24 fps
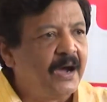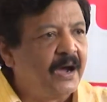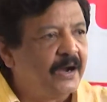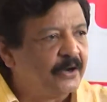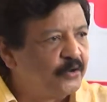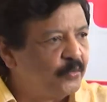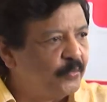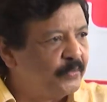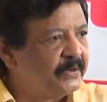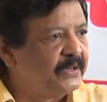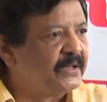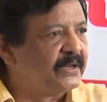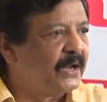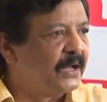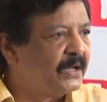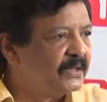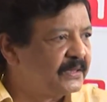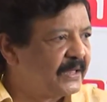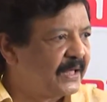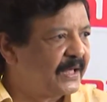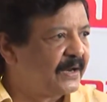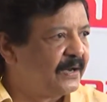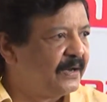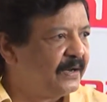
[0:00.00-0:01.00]
అటువంటి
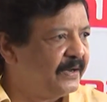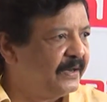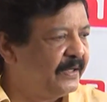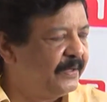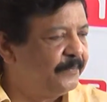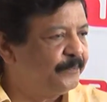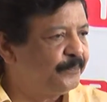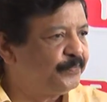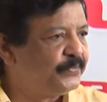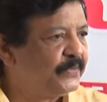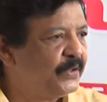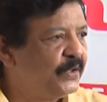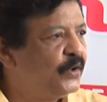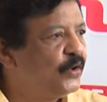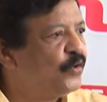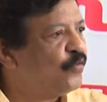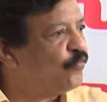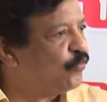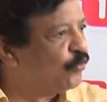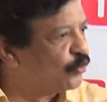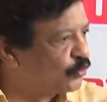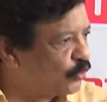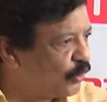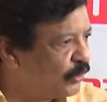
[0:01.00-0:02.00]
రహదారుల్ని
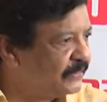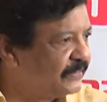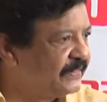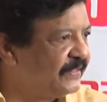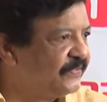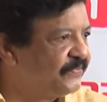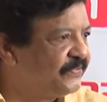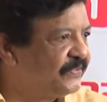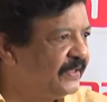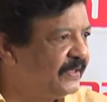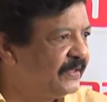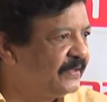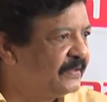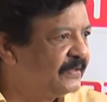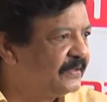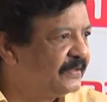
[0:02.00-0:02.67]
ఫోటోలు తీసి